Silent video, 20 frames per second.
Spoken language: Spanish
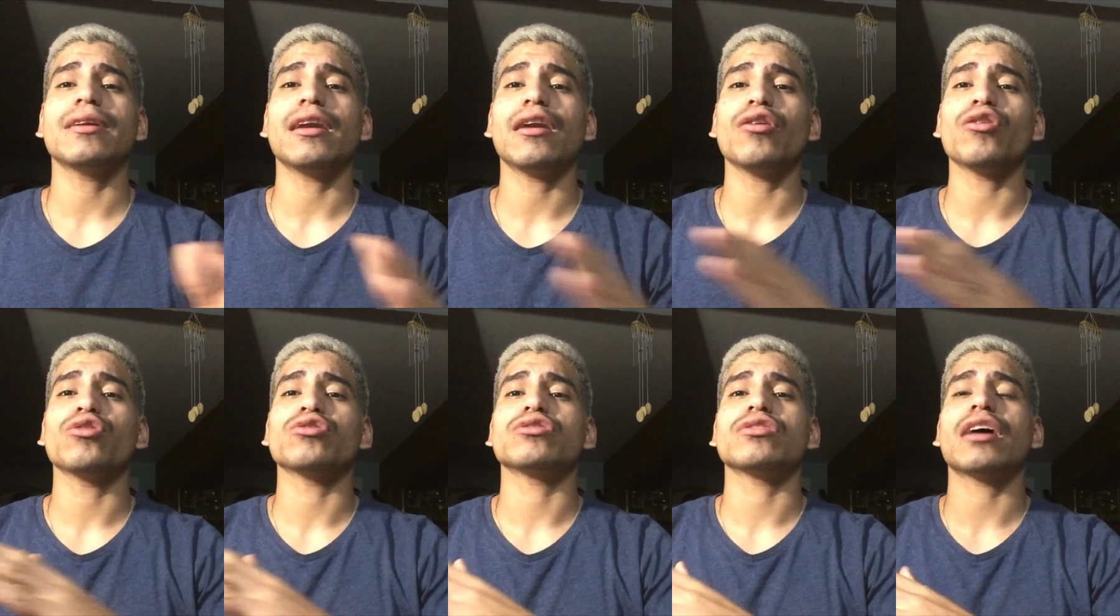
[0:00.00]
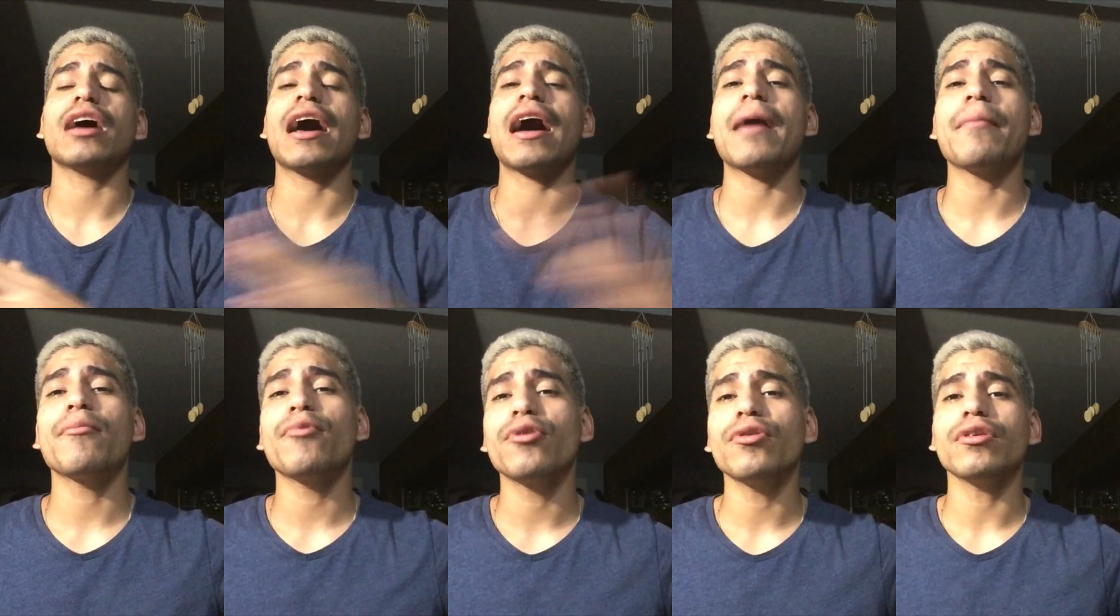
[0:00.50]
los
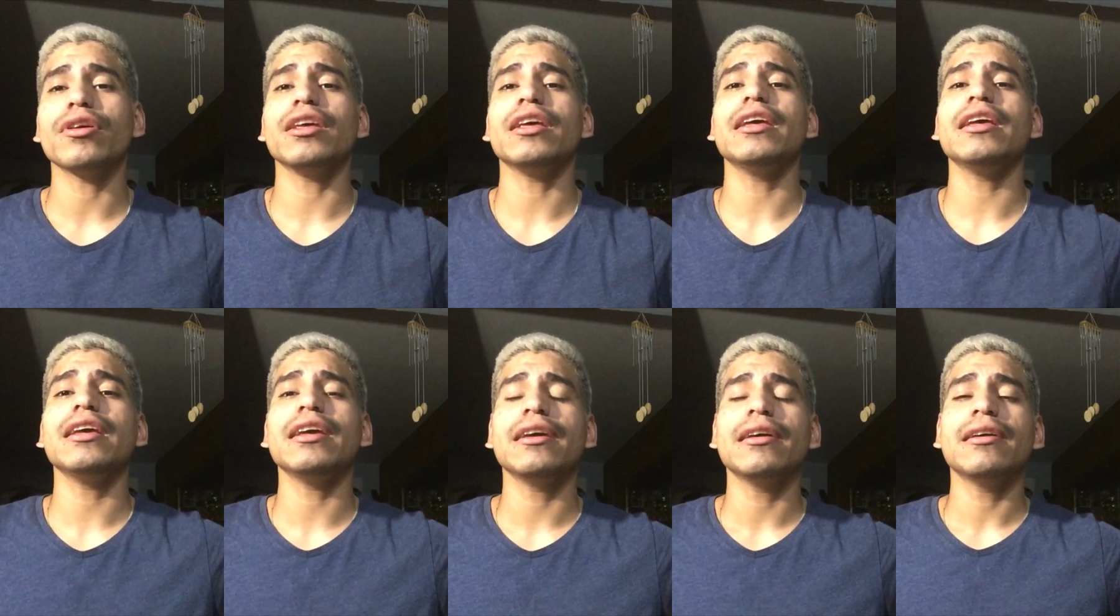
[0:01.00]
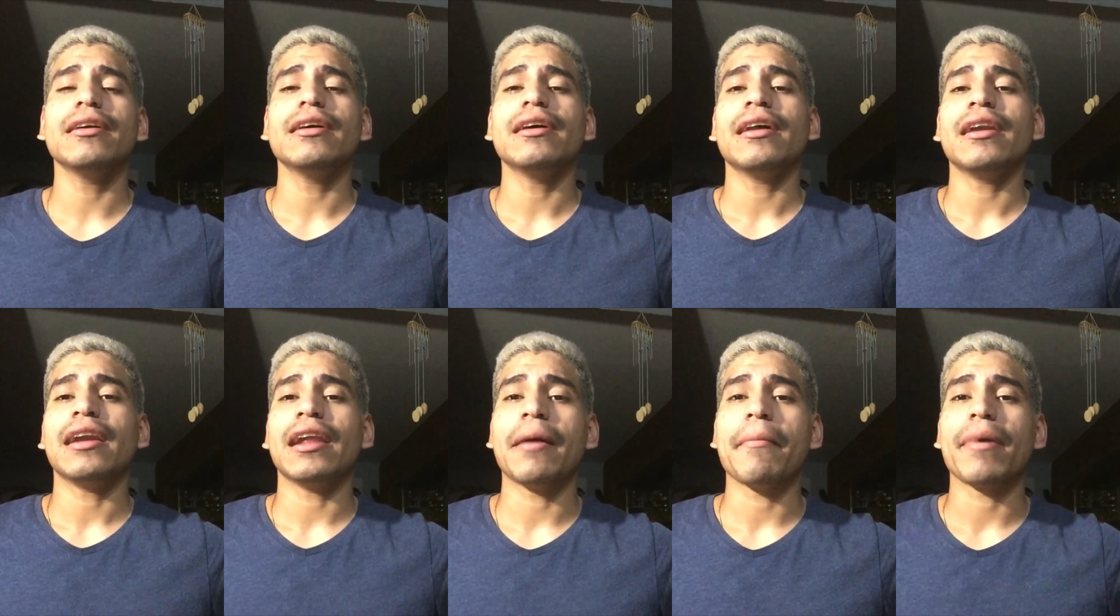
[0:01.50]
amo y
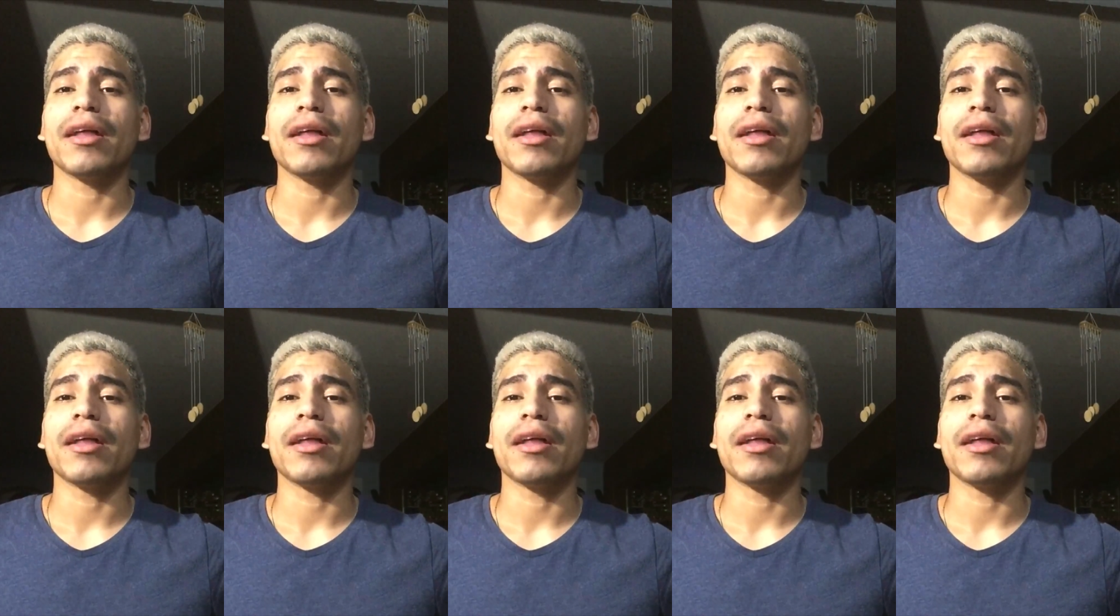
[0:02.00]
les